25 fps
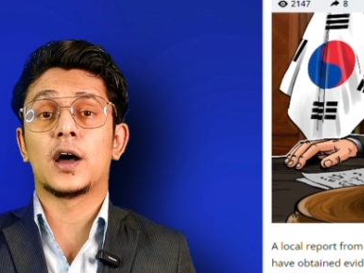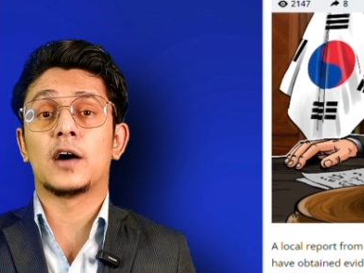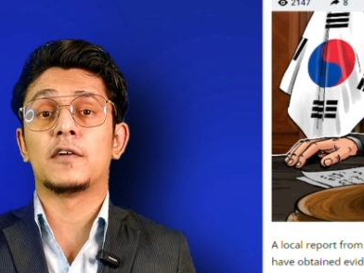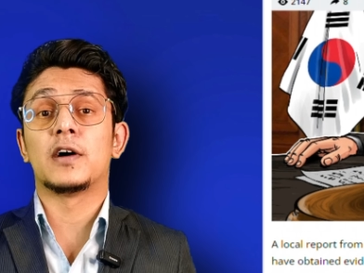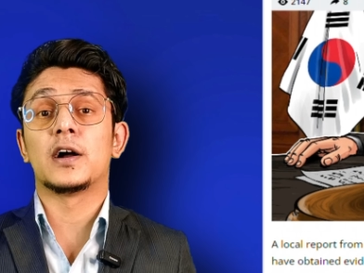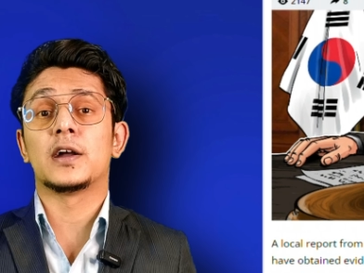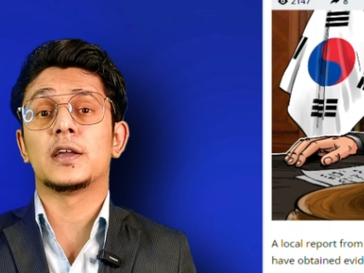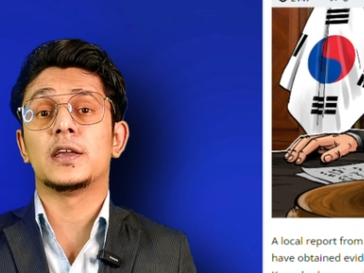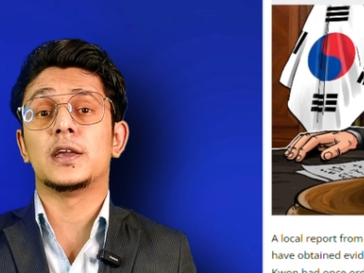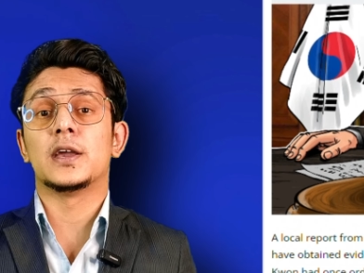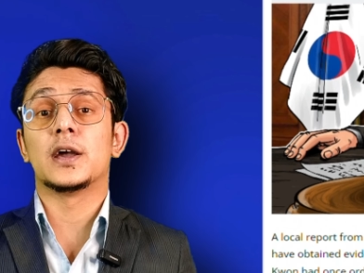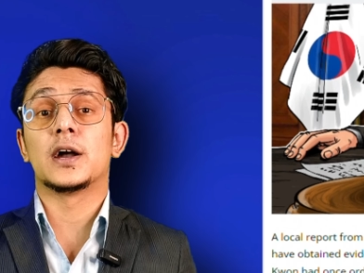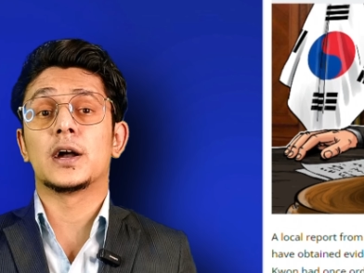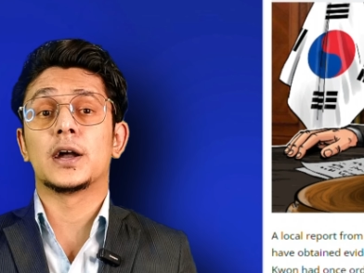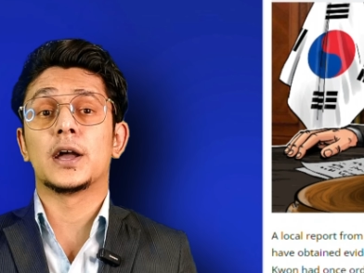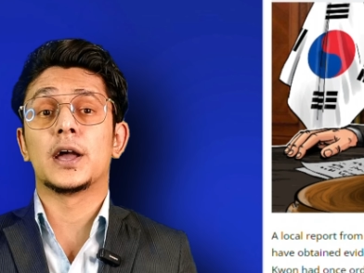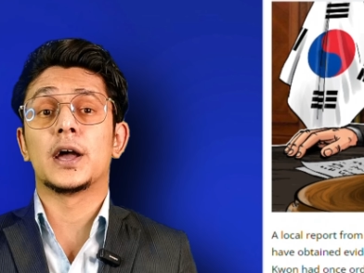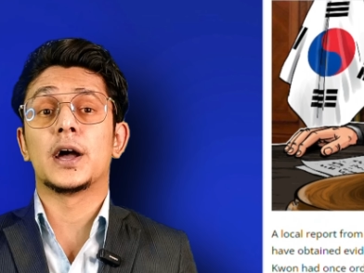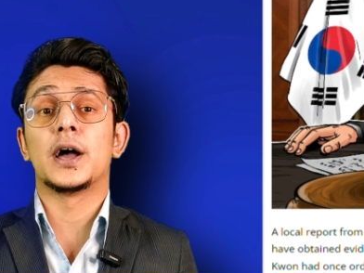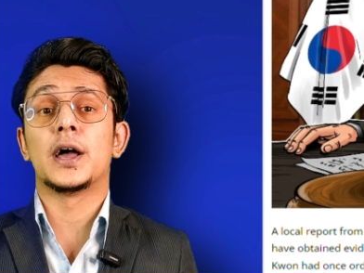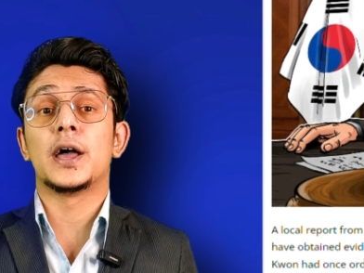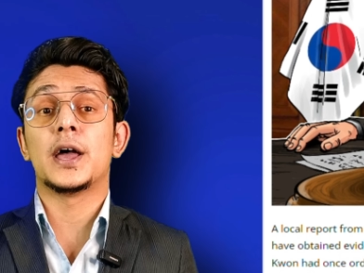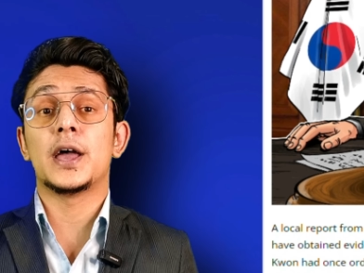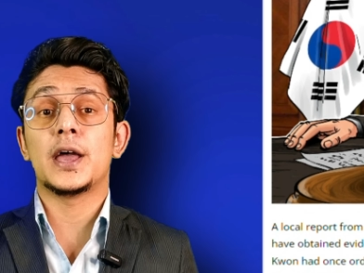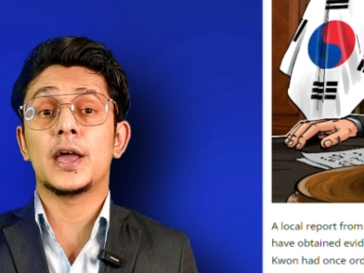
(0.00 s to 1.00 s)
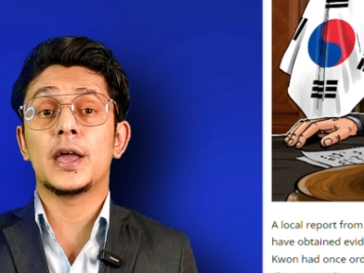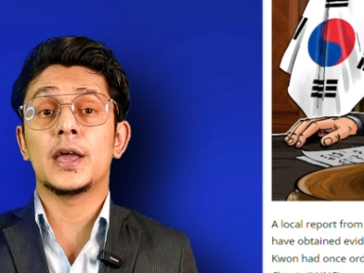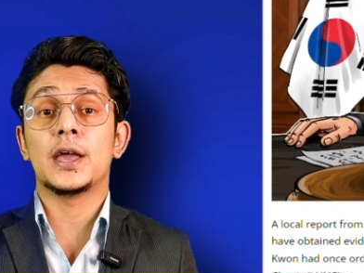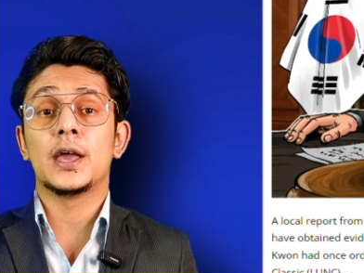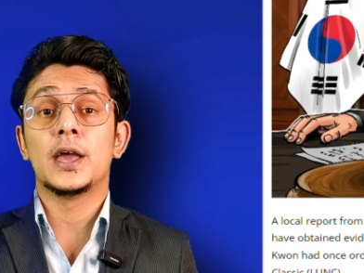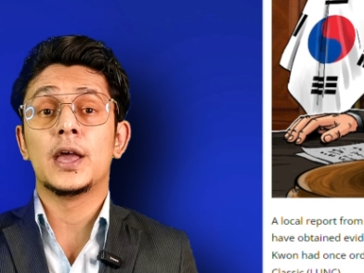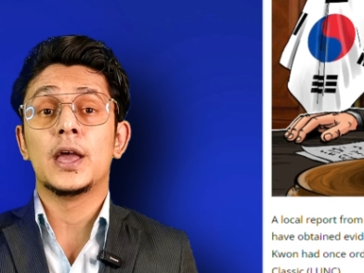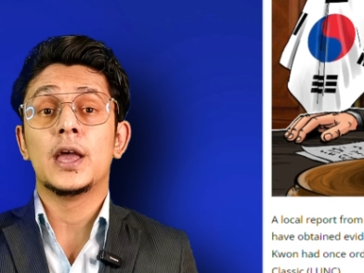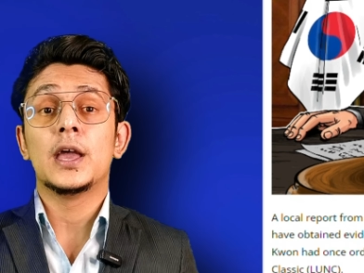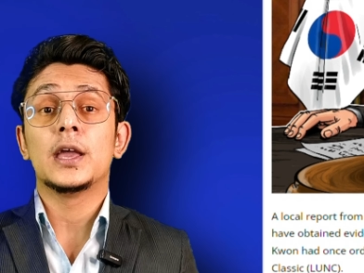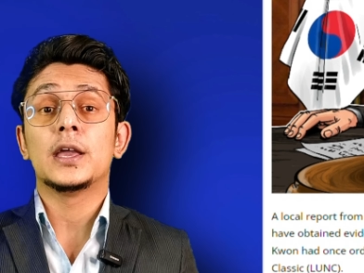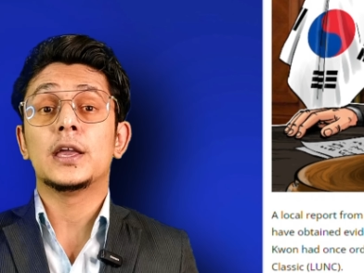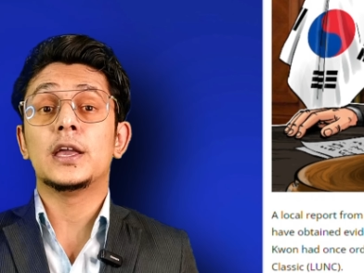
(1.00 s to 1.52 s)
दावा किया गया है
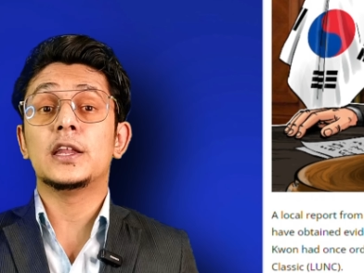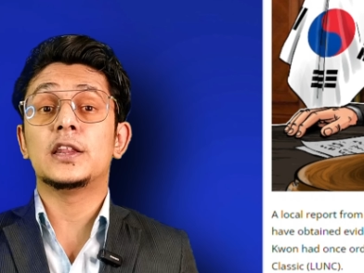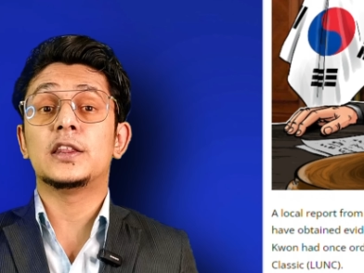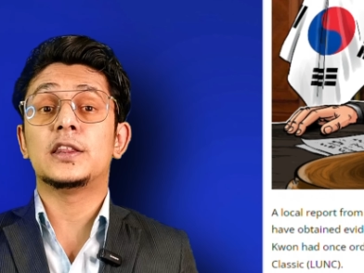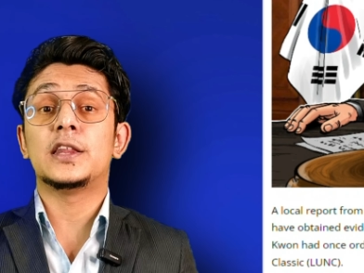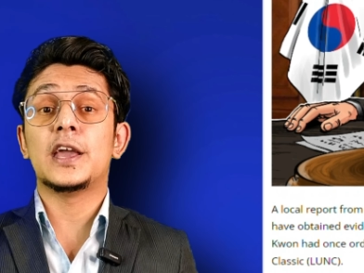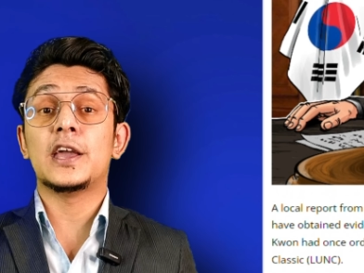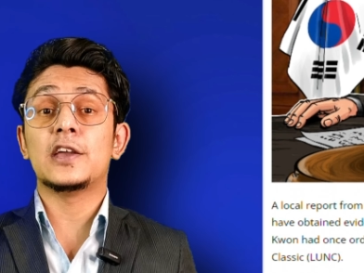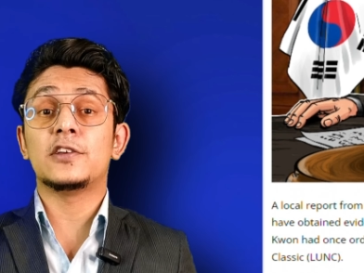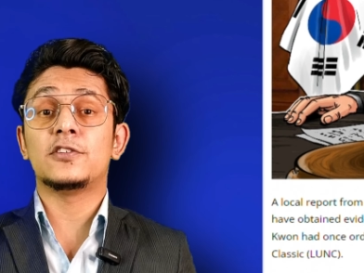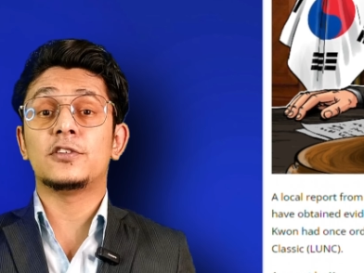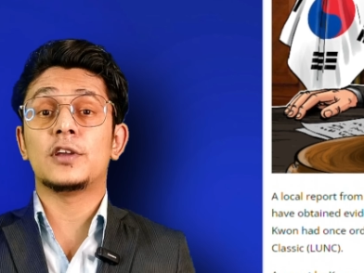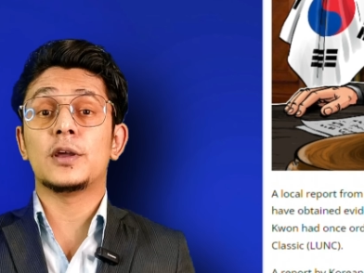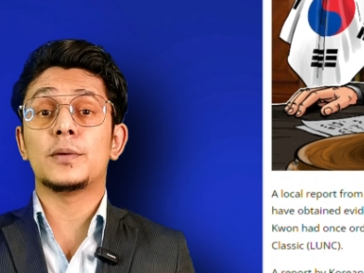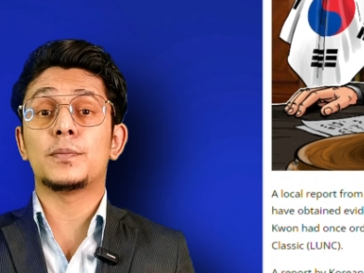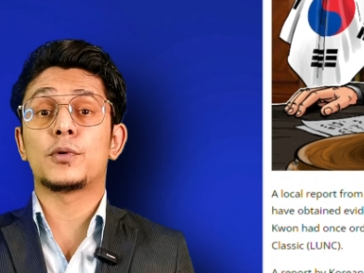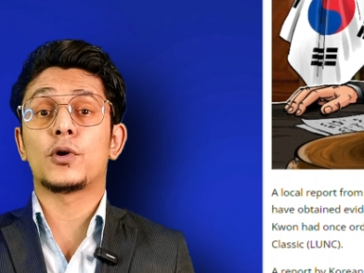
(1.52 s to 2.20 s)
कि देश